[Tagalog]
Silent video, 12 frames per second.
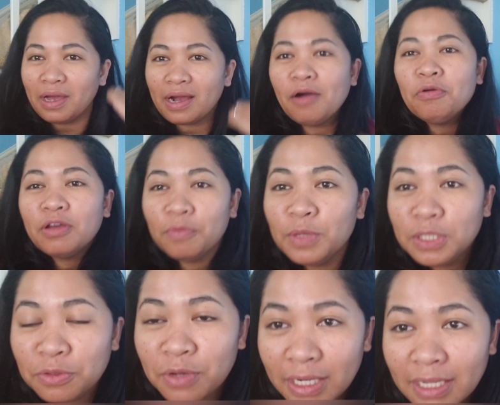ang akong
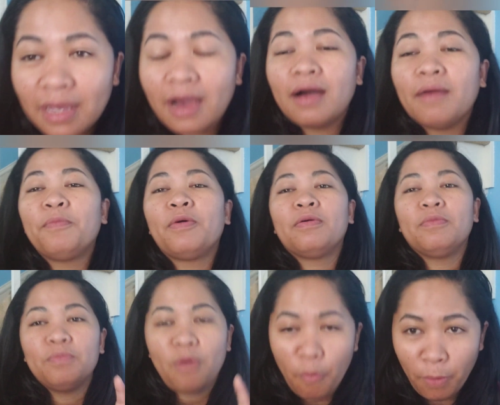gibidyo ganiha pag
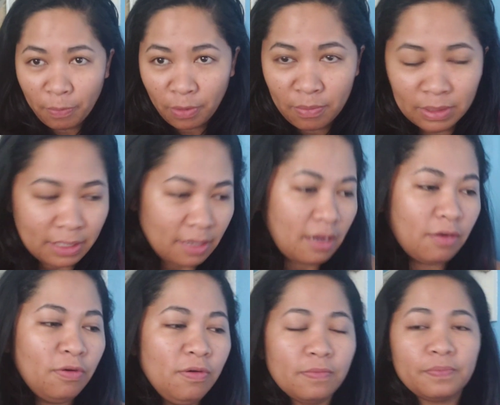maupay pag pagmata
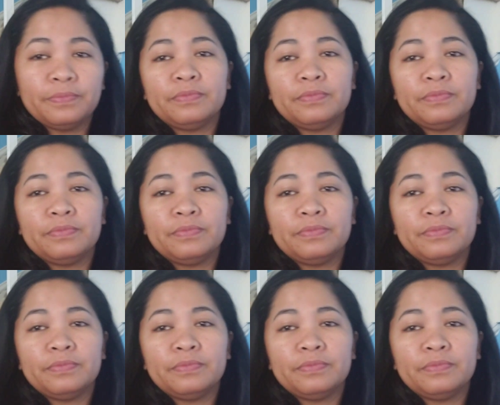nako